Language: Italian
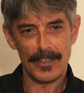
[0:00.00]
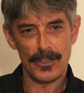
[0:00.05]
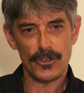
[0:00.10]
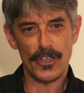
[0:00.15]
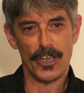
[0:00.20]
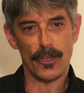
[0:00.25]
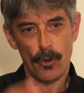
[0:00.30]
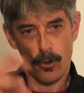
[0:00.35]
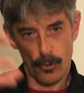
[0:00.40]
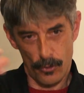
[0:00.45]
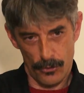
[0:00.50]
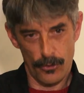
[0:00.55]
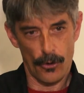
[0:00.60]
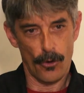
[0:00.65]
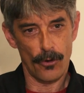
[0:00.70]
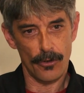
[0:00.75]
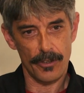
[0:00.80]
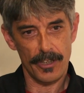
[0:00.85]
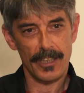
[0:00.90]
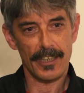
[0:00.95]
C'è
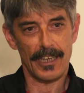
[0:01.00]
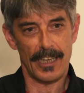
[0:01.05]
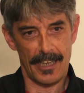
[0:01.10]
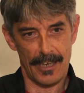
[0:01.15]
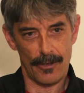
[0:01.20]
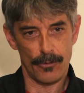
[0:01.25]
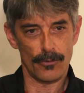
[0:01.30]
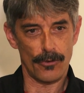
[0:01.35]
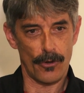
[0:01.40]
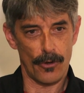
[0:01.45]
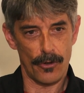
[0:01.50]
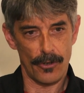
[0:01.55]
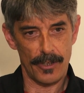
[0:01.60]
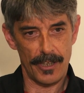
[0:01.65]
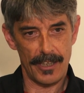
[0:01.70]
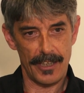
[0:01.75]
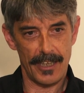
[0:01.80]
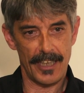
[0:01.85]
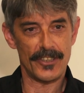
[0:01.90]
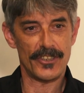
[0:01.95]
Goldoni, che è
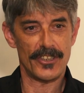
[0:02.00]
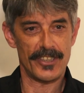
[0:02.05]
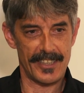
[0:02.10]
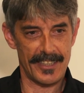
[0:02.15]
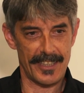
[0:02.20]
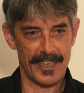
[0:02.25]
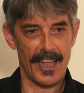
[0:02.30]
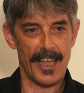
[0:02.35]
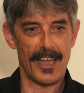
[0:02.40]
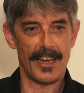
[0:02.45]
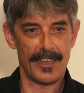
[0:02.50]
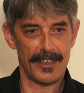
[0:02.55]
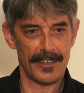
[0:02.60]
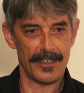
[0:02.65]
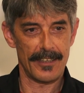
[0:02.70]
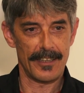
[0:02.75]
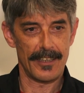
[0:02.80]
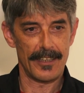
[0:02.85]
l'autore, e c'è Streder.